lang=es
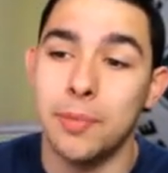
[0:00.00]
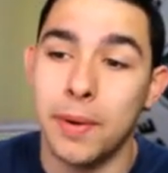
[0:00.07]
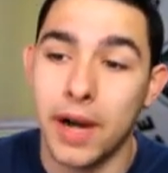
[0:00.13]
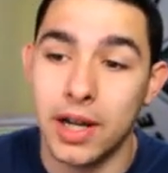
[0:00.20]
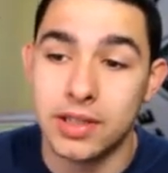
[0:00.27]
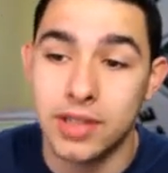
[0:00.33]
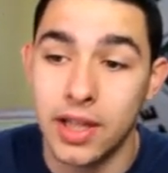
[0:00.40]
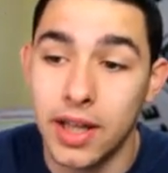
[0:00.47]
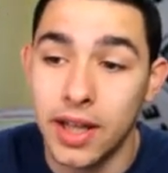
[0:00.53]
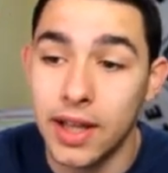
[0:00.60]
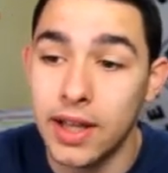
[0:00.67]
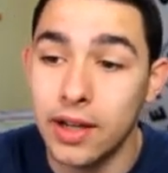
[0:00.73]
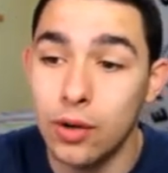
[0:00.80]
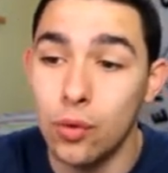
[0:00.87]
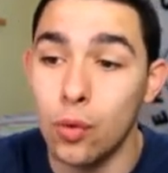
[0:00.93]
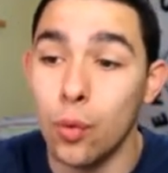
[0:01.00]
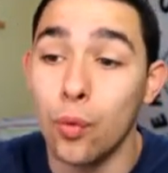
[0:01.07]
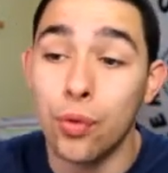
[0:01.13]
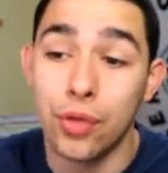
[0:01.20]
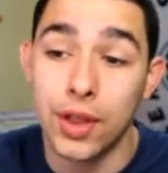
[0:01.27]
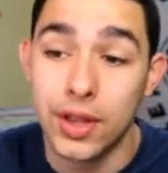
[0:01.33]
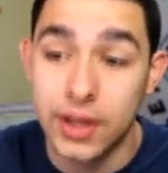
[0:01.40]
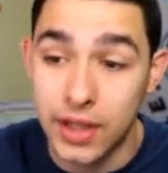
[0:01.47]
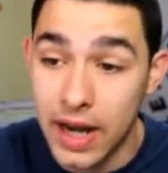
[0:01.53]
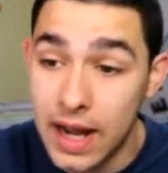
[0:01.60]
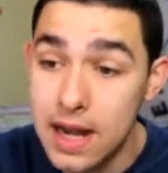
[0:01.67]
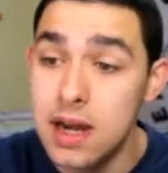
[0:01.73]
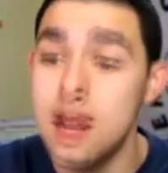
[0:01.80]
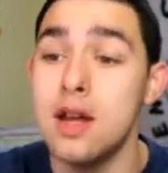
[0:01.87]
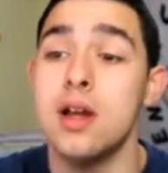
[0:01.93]
para ser un
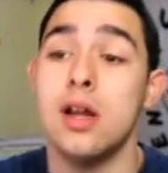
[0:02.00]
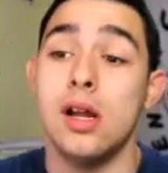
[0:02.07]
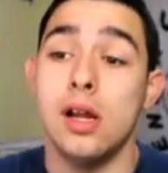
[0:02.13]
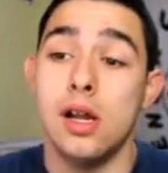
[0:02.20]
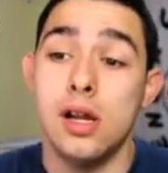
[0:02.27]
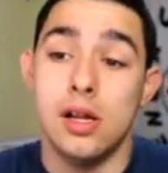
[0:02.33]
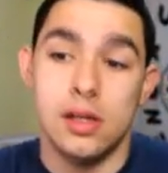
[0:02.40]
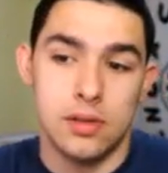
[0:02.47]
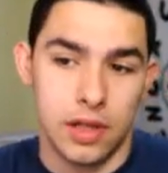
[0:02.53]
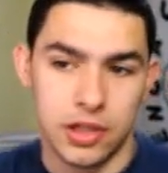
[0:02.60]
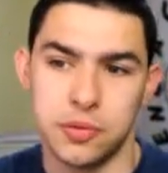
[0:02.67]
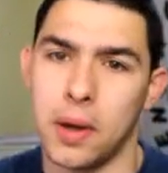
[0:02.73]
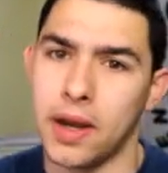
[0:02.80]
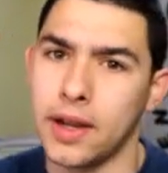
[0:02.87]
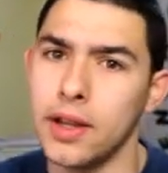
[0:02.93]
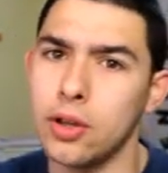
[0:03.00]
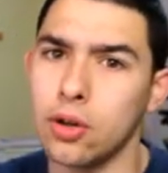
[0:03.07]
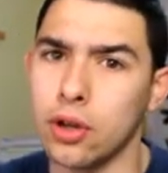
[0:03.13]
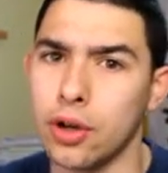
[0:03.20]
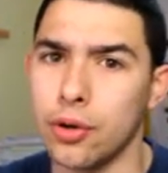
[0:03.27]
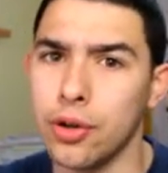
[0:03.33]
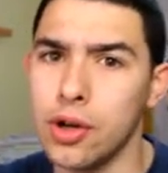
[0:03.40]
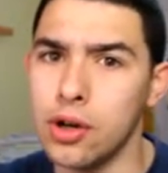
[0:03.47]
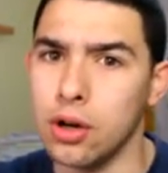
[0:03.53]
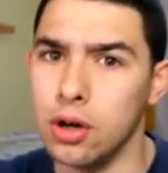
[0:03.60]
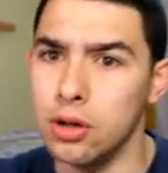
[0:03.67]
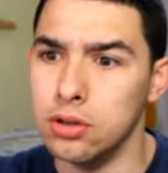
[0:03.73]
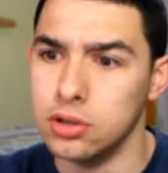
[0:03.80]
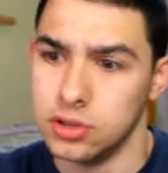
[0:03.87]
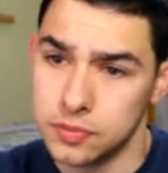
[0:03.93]
central es bajito, creo yo
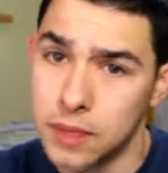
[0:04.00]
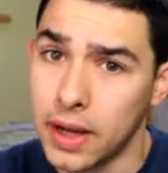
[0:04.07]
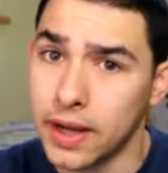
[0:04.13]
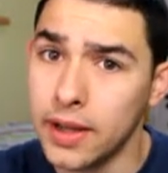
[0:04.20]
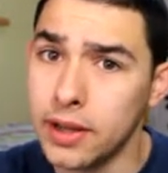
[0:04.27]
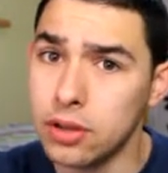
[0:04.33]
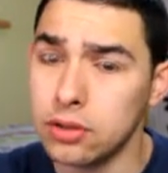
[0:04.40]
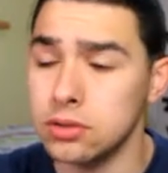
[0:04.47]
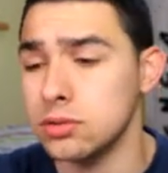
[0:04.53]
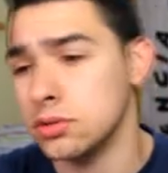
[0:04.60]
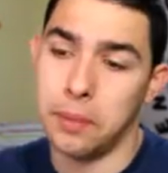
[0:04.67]
es bajito.